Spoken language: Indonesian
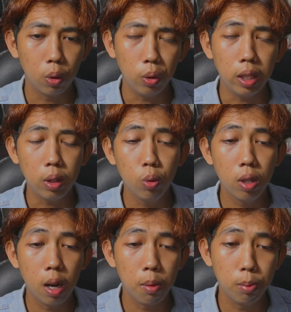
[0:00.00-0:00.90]
kalau dia
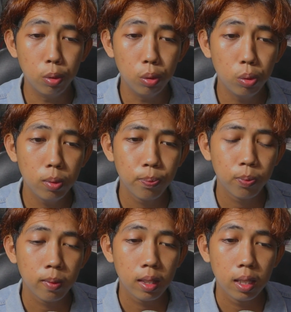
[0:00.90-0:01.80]
itu udah membunuh
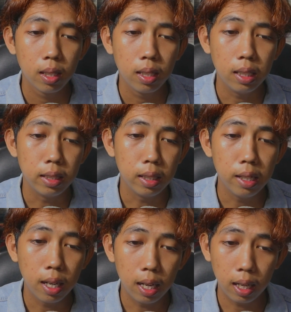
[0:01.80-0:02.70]
istri
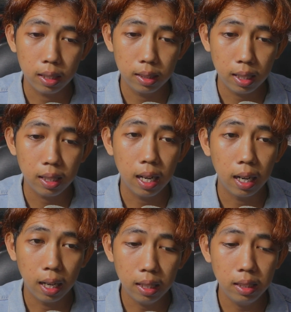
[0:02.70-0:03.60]
dan anaknya,
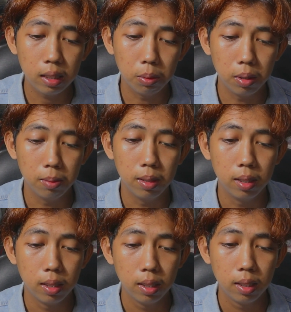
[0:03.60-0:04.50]
kakaknya,
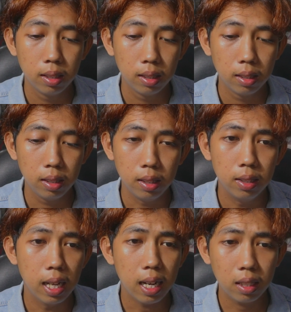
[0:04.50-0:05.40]
teman-teman. Si
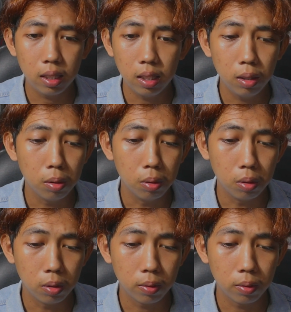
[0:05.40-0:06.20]
Zaki itu.